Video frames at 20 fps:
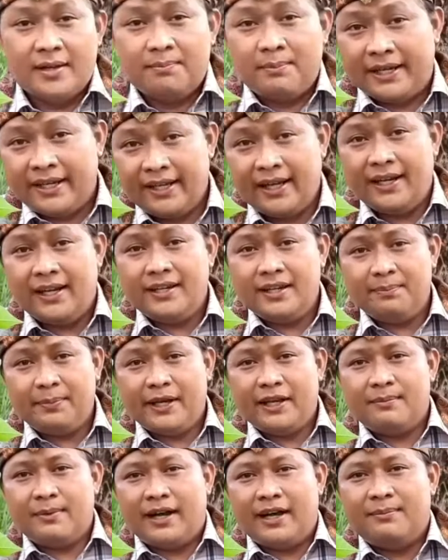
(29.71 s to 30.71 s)
bagi kalian yang
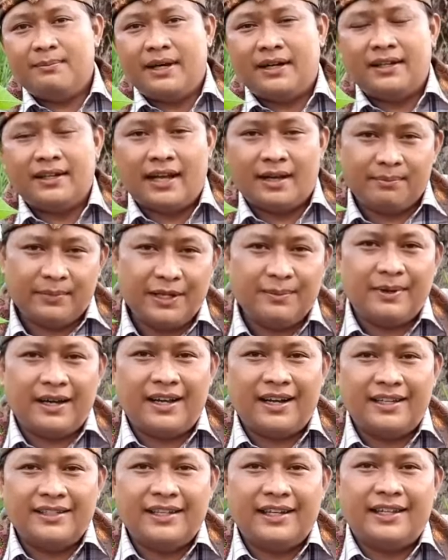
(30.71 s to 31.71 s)
pengen makan bareng, ambil
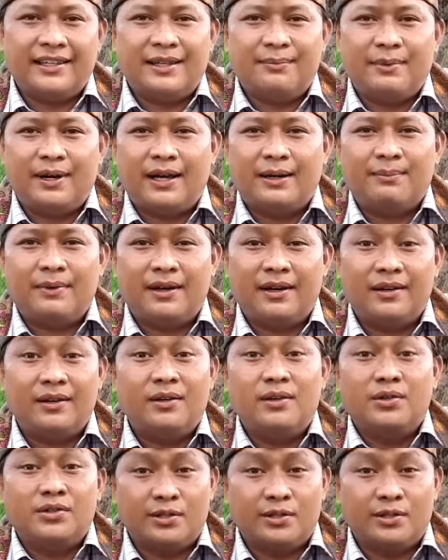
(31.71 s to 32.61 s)
makanannya kita makan bareng.